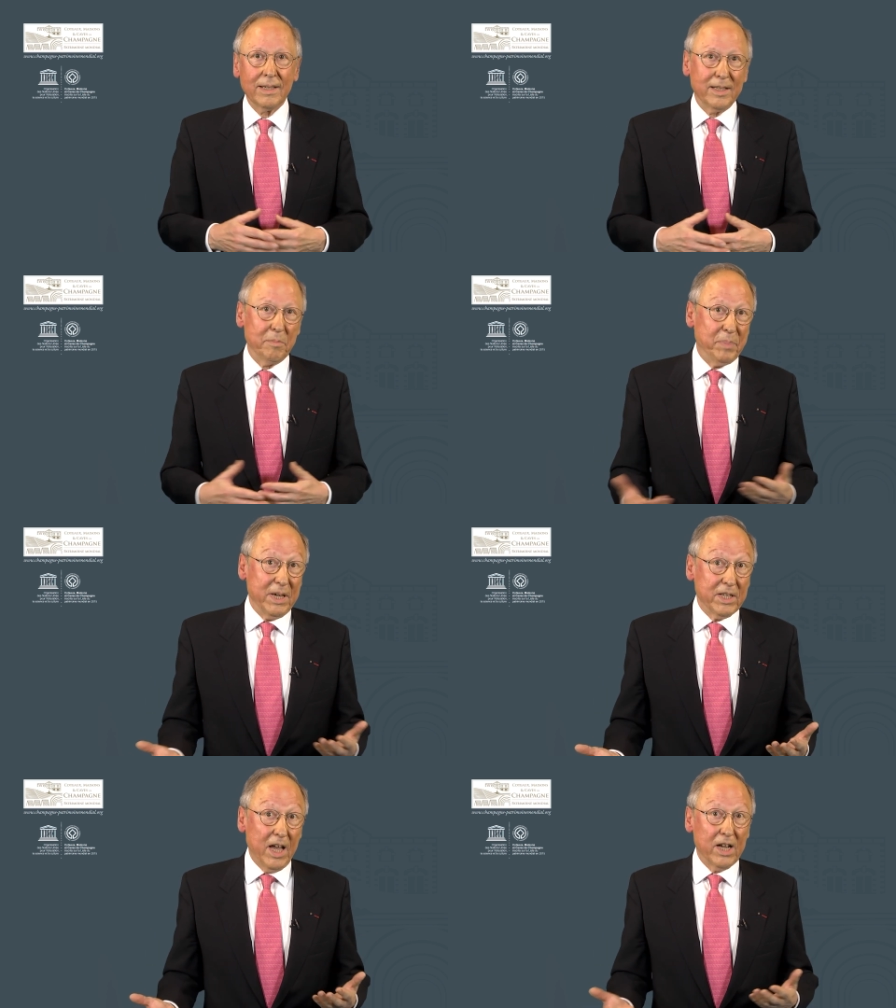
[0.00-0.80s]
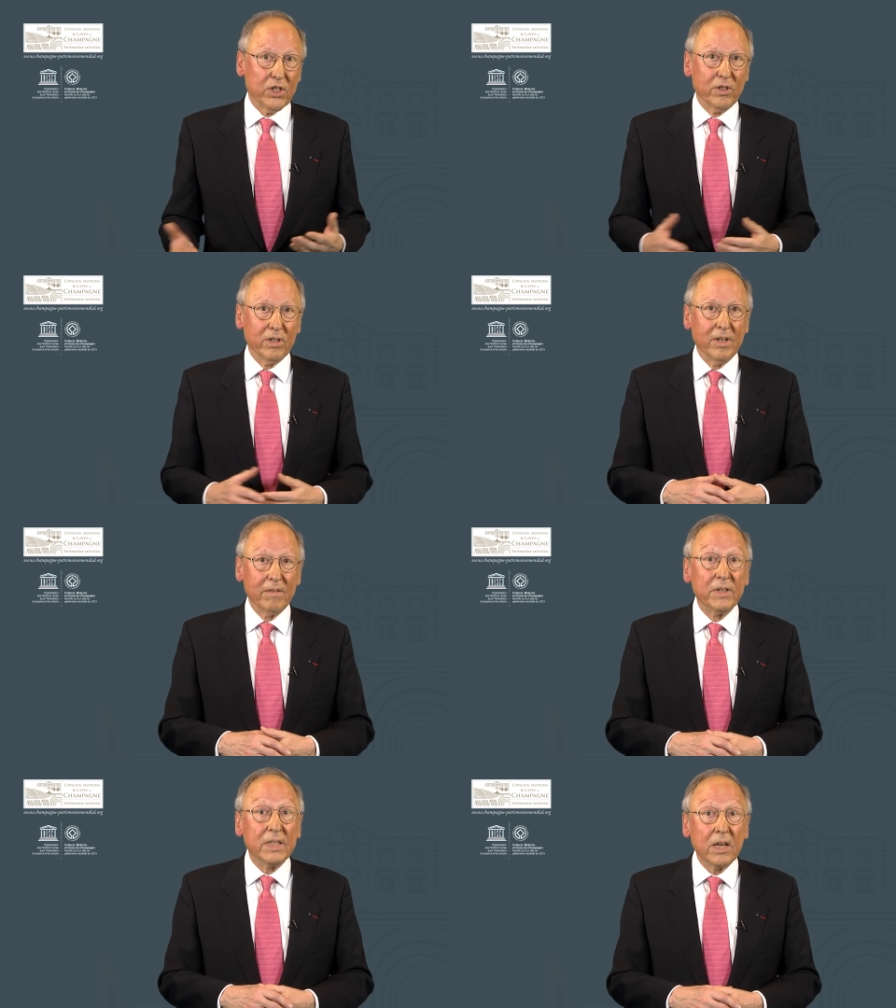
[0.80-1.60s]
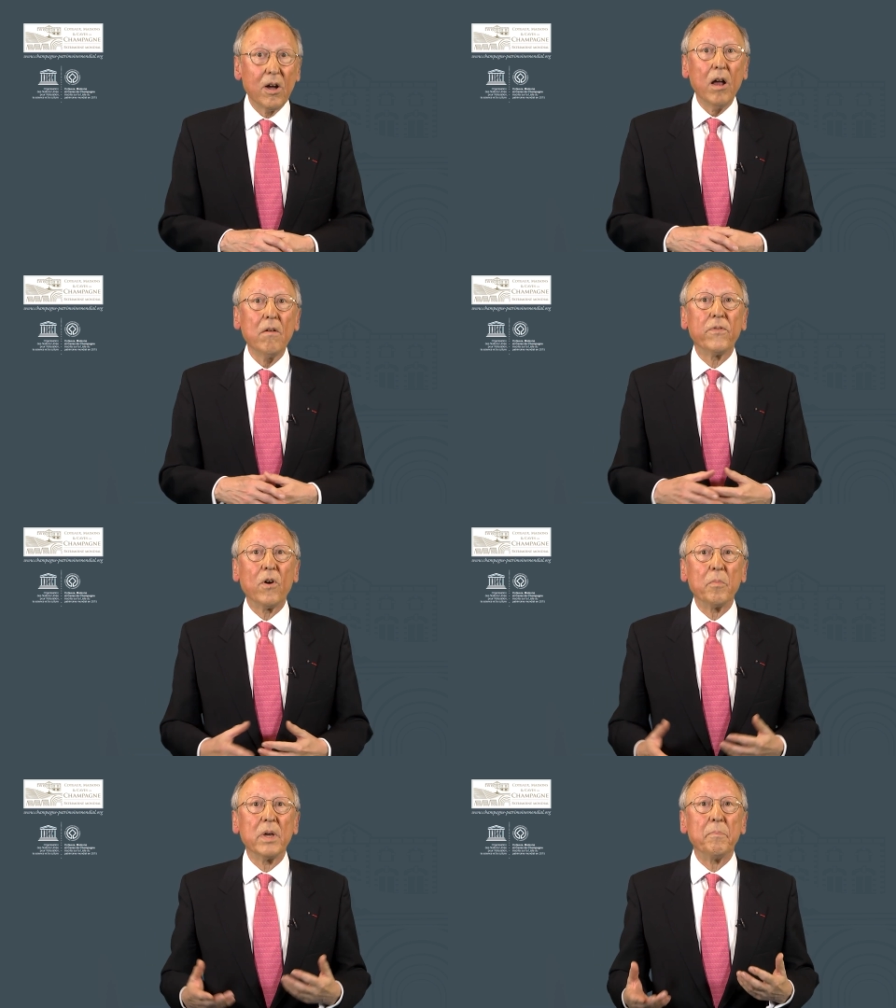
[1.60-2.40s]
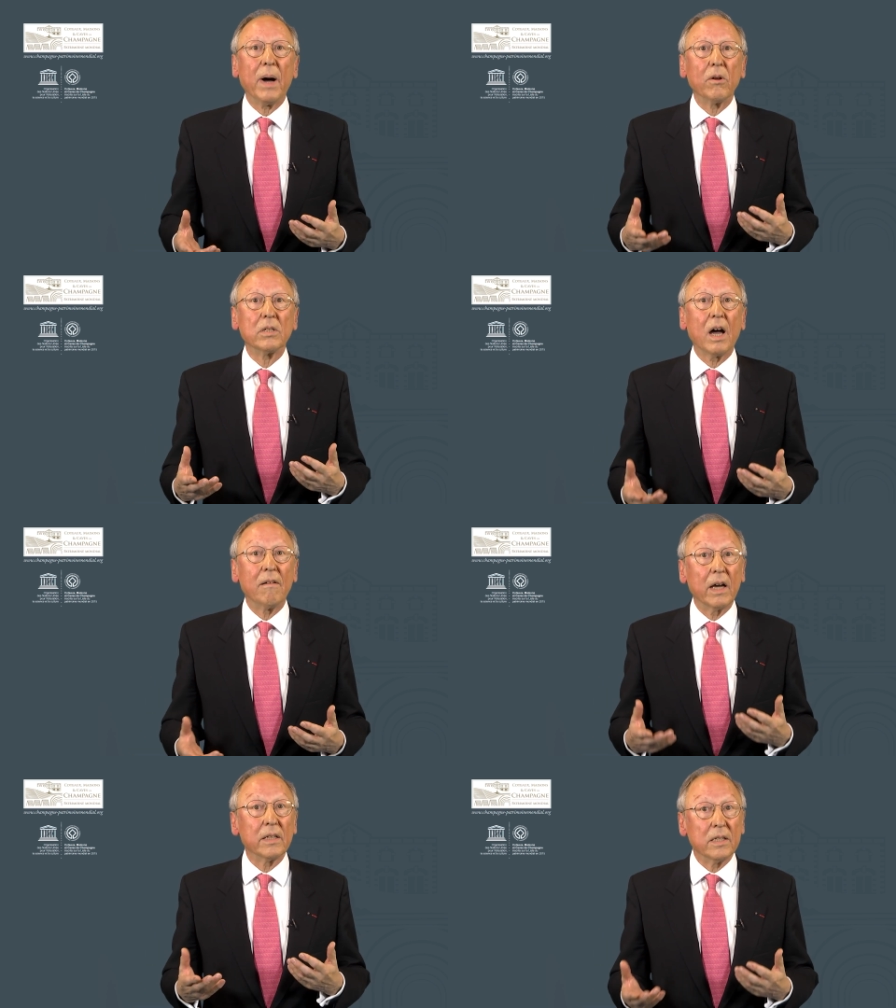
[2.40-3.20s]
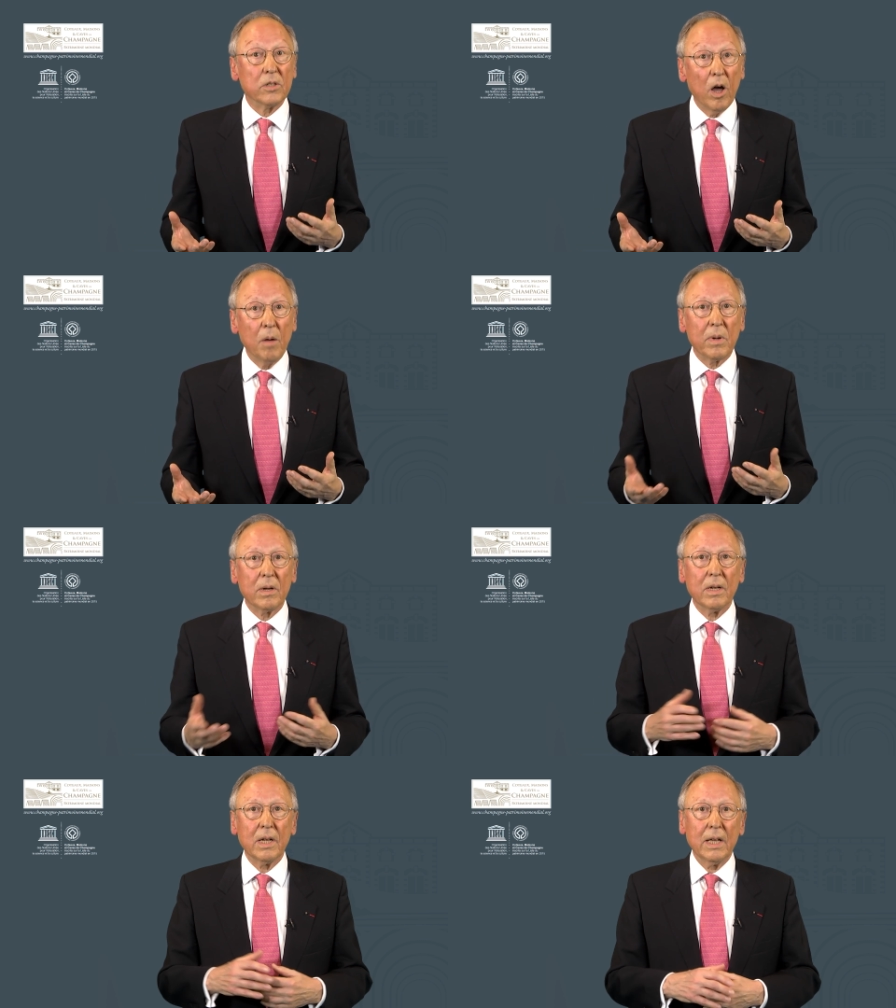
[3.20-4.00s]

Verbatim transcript: Les paysages viticoles formés par le travail des hommes,